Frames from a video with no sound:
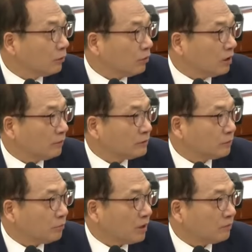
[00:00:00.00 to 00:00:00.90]

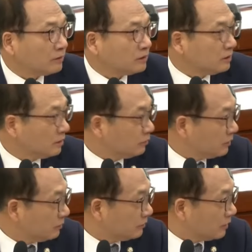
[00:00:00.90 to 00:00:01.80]
월남전 파병
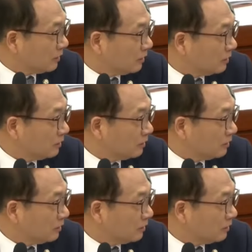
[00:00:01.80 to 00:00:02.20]
기념일입니다.